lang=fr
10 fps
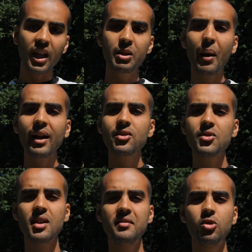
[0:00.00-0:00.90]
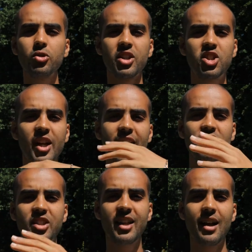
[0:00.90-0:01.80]
il parlait dans sa vidéo d'un
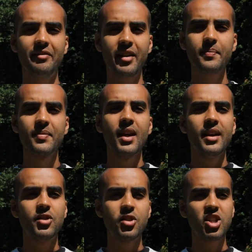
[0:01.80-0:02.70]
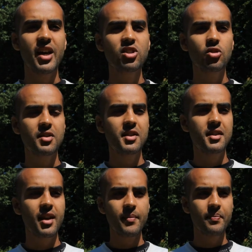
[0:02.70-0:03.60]
challenge qu'il a fait. Et ce challenge
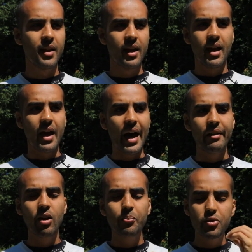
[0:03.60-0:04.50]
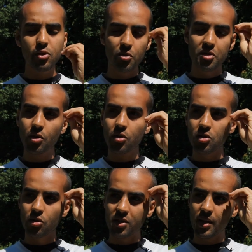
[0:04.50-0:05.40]
consistait à avoir plus conscience
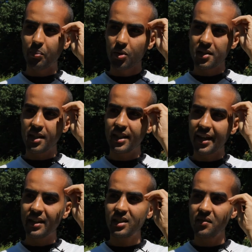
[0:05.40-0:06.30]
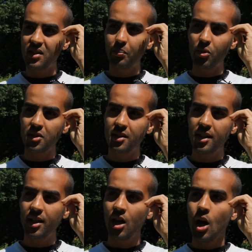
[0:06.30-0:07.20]
de ses pensées négatives, ses
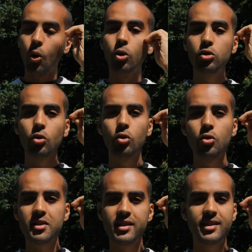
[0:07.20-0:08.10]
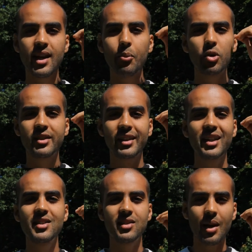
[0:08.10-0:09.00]
pensées
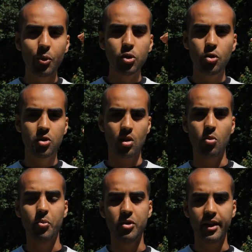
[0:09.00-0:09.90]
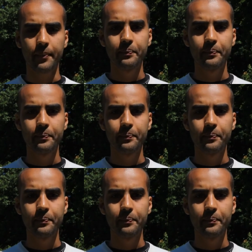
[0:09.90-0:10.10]
auto-sabotrices, saboteuses comme on peut dire.